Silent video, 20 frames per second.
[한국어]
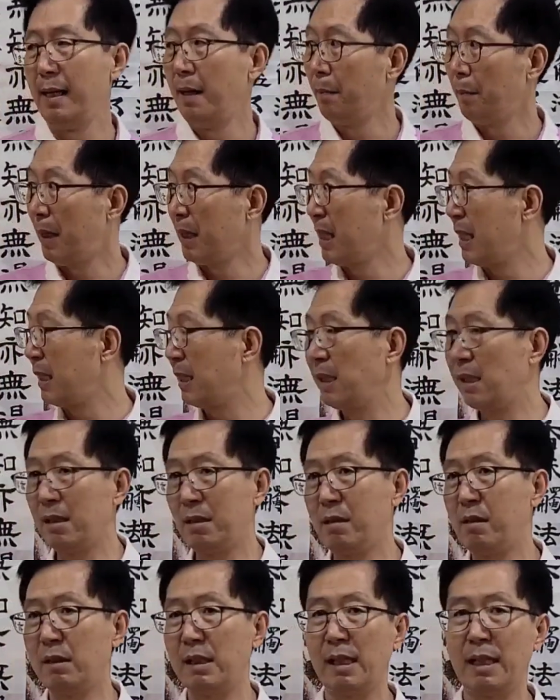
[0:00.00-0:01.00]

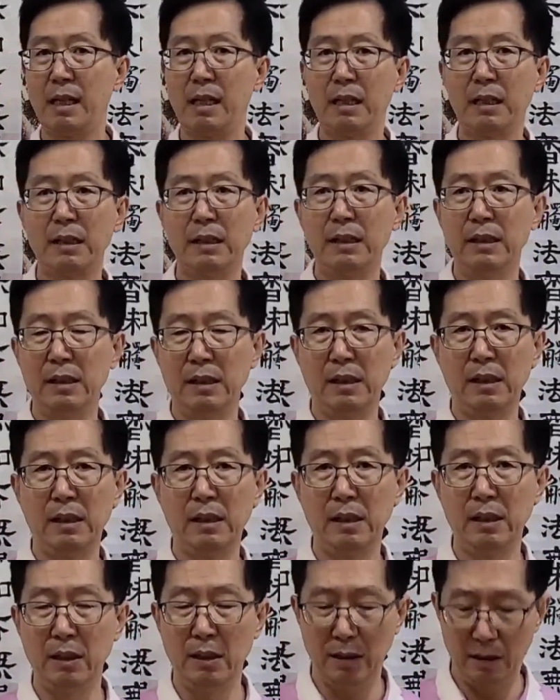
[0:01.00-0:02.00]
반야신경을 제가 이,
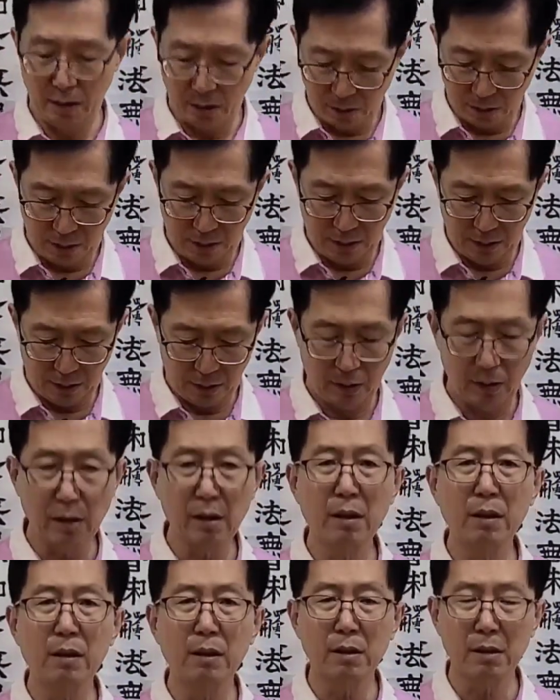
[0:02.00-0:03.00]
이, 이
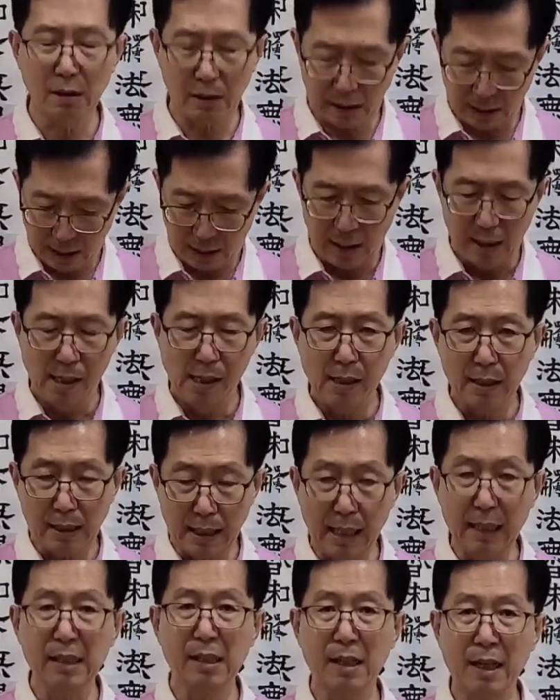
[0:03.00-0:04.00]
그렇게
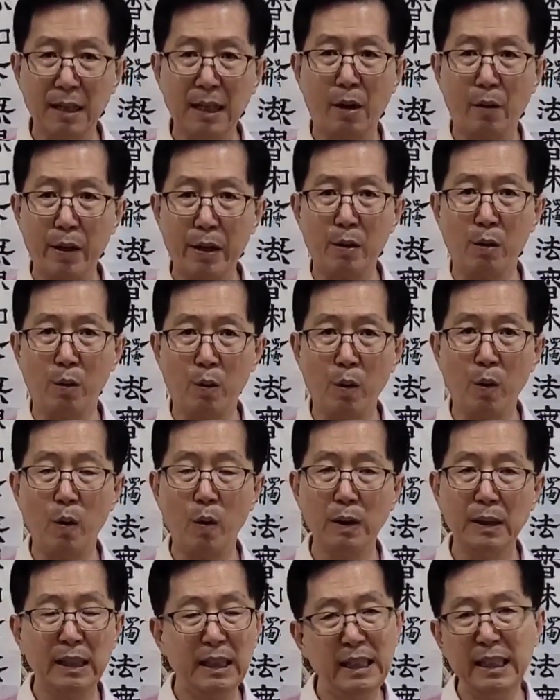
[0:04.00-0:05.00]
강의를 한다고
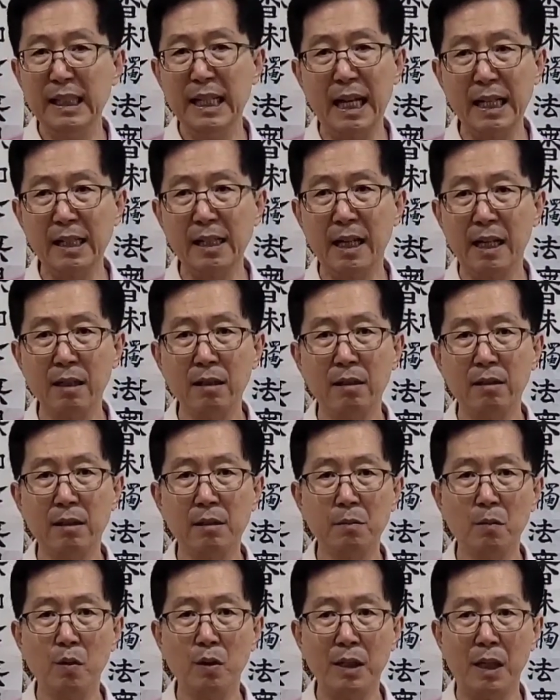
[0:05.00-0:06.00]
해놓고 이 이야기를 하는
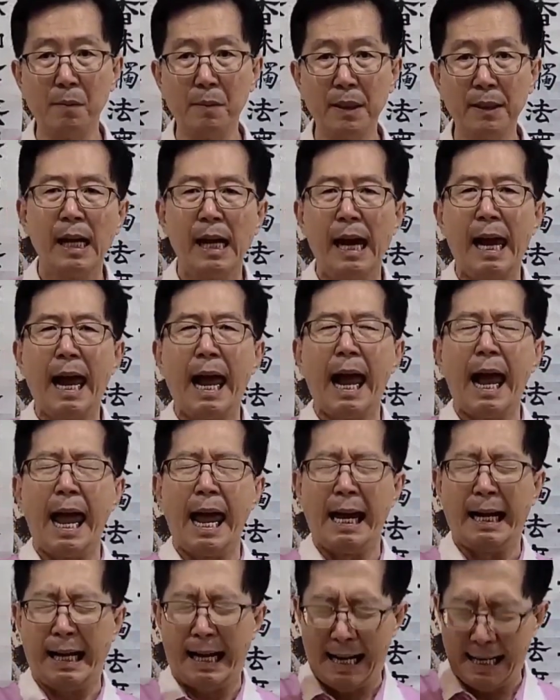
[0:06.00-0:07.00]
것은 뭐냐면
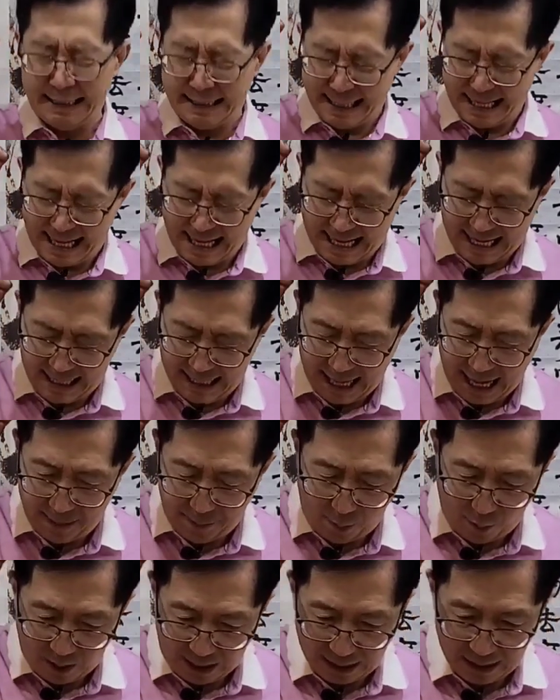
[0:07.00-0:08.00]
가장
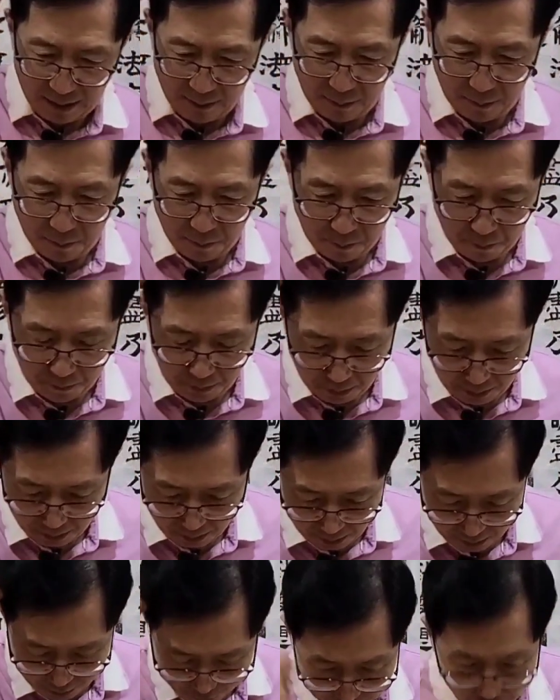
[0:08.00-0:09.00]

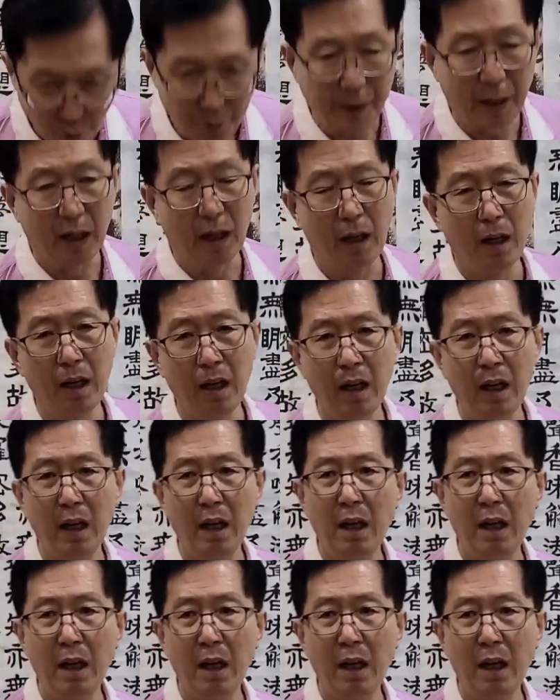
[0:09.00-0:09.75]
행복한 지구별